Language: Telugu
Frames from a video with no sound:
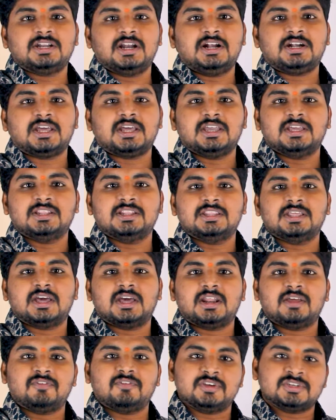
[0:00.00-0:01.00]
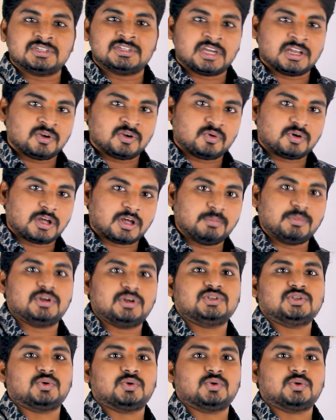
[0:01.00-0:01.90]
టిల్ట్ అయ్యింది అనే విషయాన్ని కూడా మీరు